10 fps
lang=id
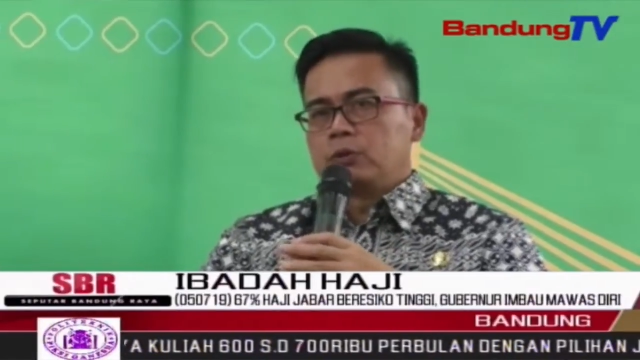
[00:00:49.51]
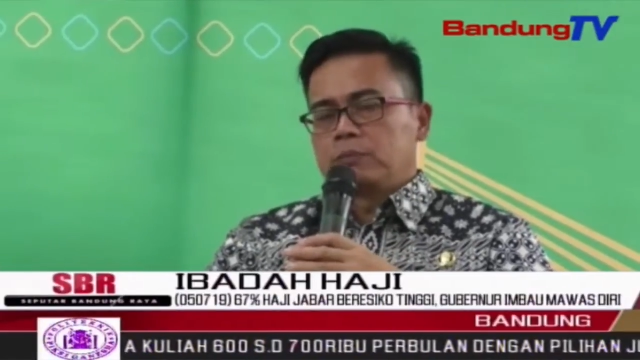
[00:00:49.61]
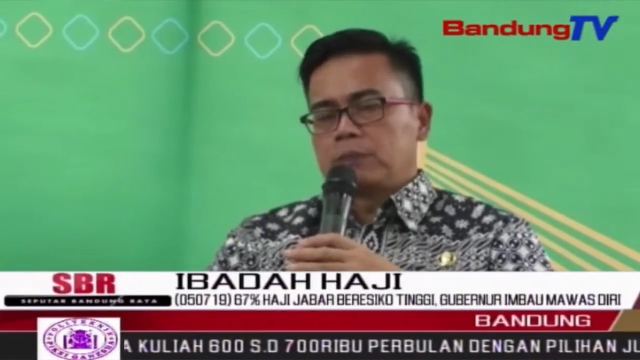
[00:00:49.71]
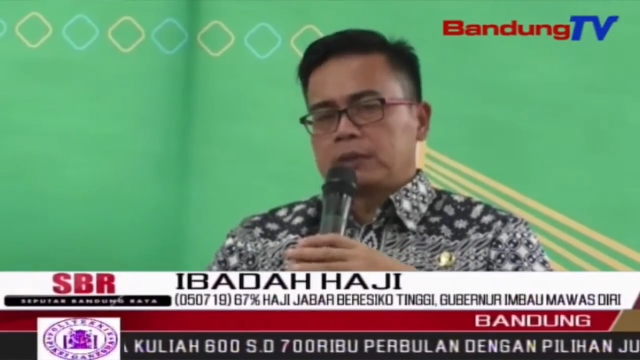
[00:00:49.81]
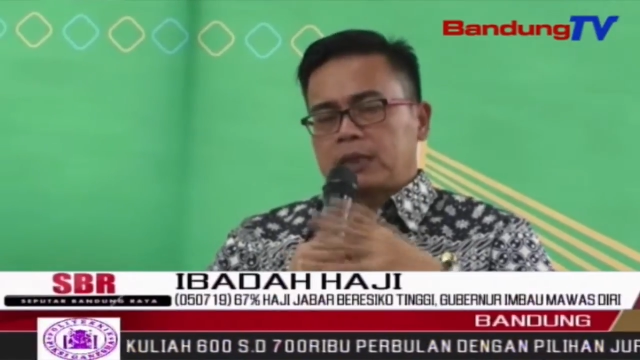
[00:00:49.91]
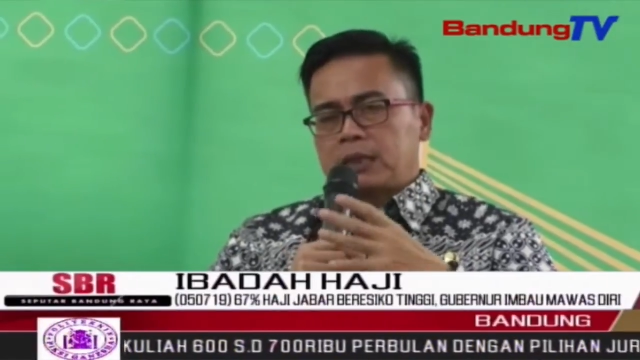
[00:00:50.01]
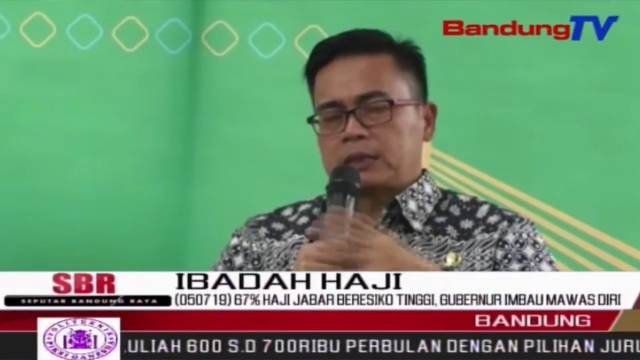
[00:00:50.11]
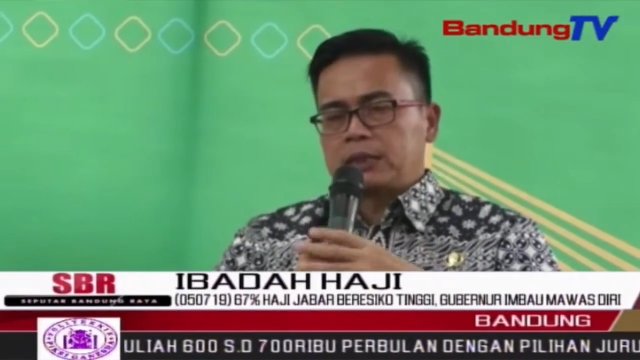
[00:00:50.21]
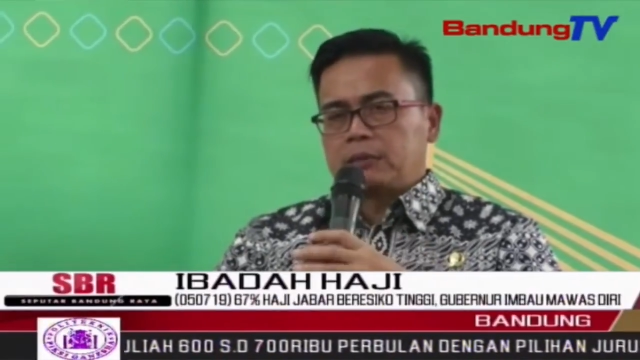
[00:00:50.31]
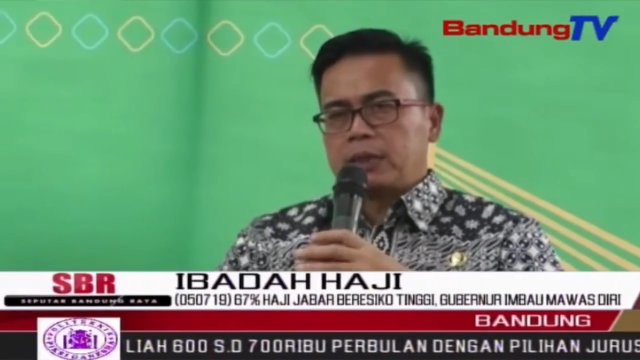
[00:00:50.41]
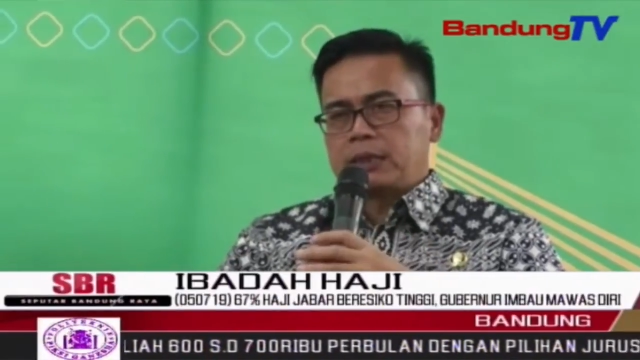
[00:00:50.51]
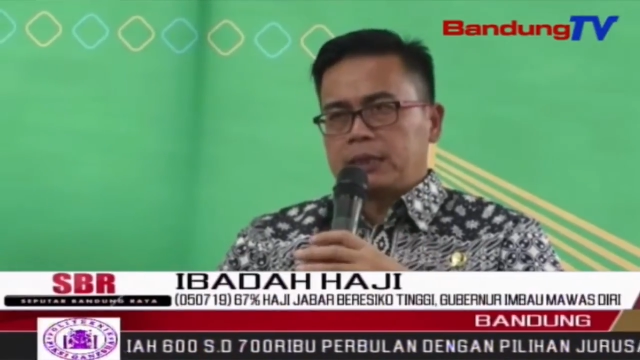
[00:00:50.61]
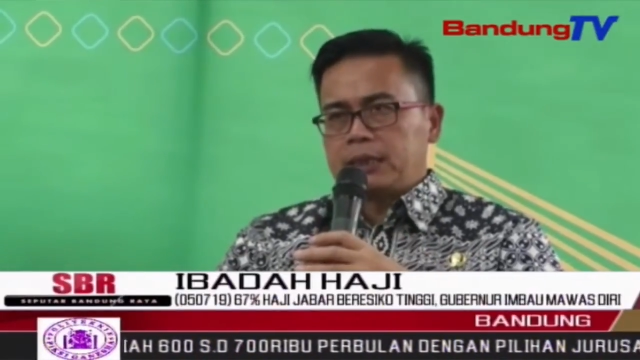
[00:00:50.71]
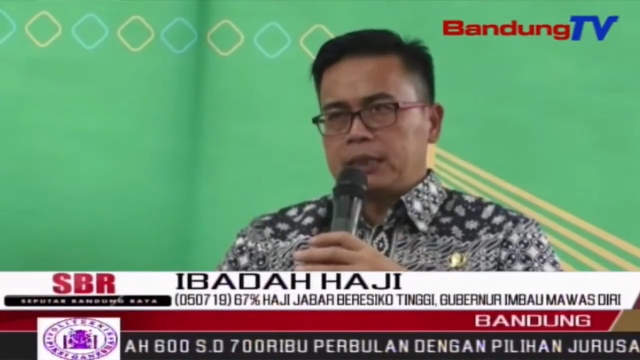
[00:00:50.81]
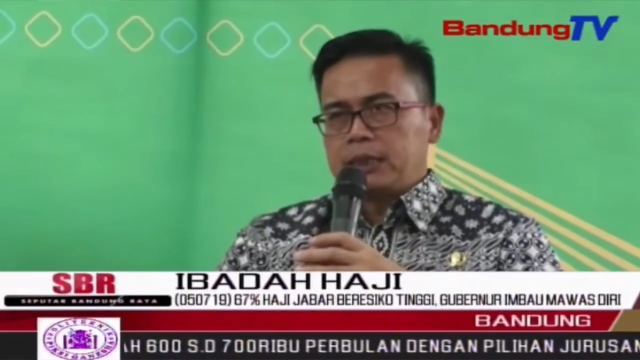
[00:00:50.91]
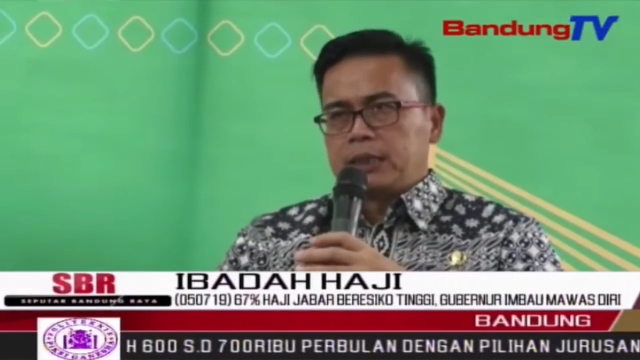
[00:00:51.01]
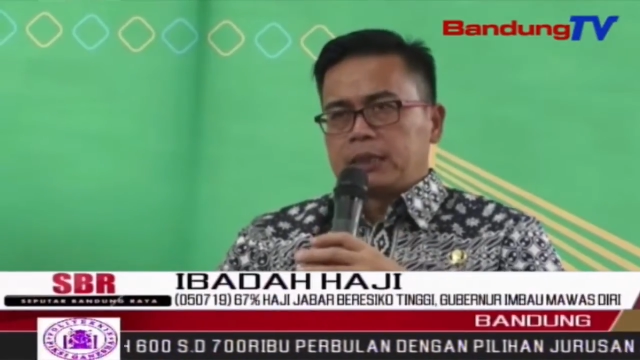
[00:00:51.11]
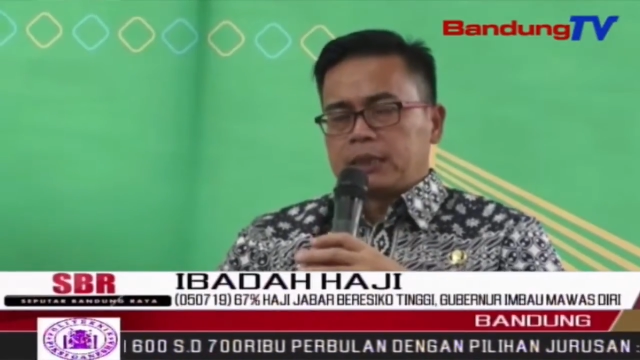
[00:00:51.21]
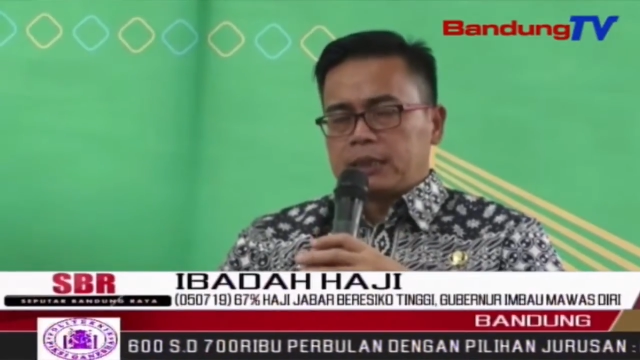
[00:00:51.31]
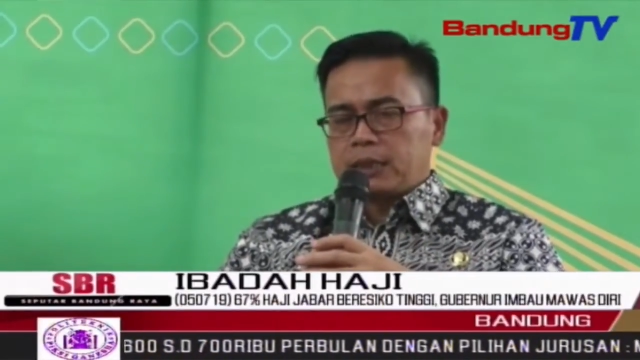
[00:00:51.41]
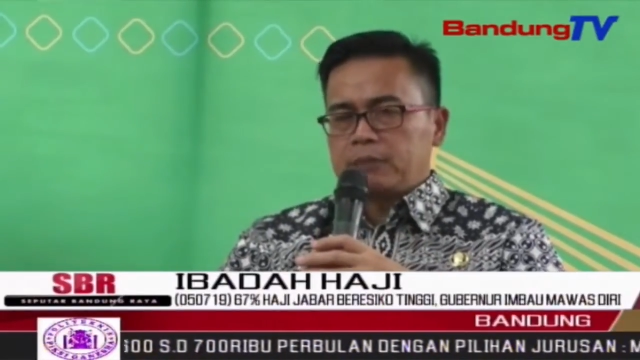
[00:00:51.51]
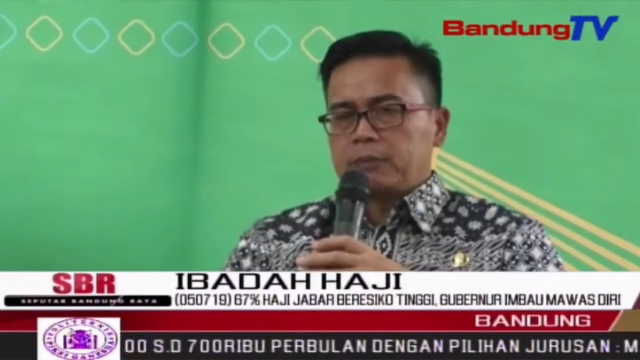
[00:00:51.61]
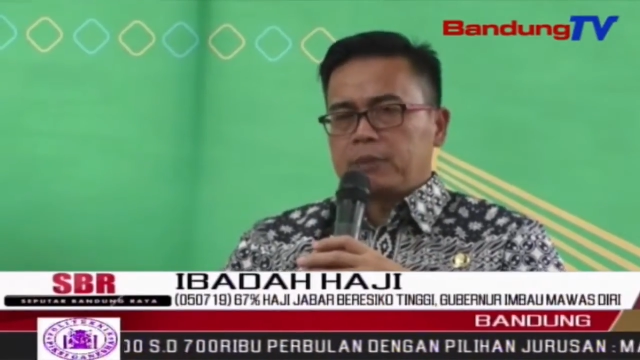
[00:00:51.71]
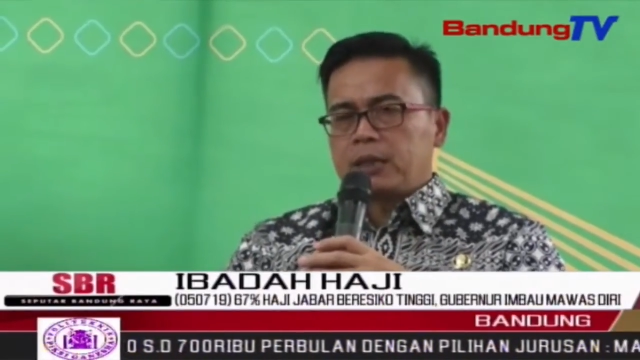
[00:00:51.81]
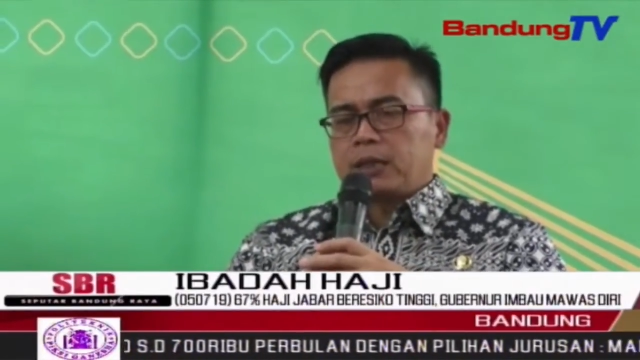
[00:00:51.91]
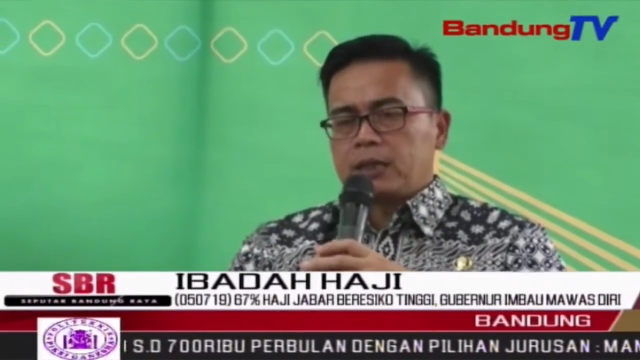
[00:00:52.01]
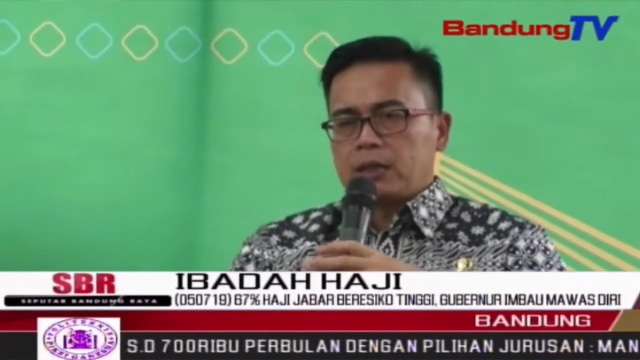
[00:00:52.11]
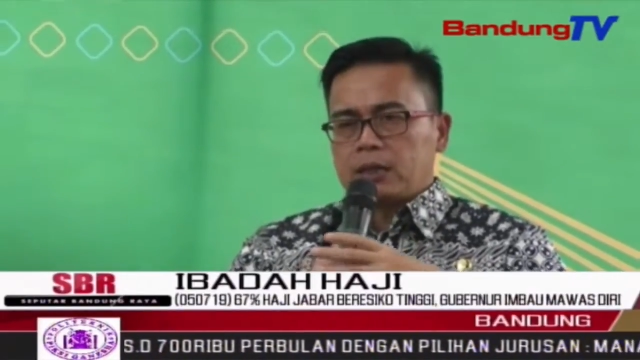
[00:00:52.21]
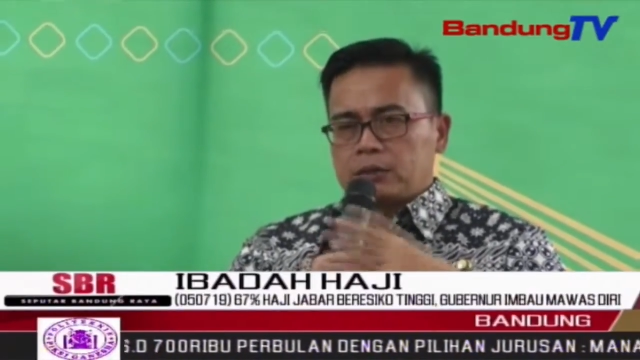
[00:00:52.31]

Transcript: karena jemaah sudah menggunakan vaksin lengkap.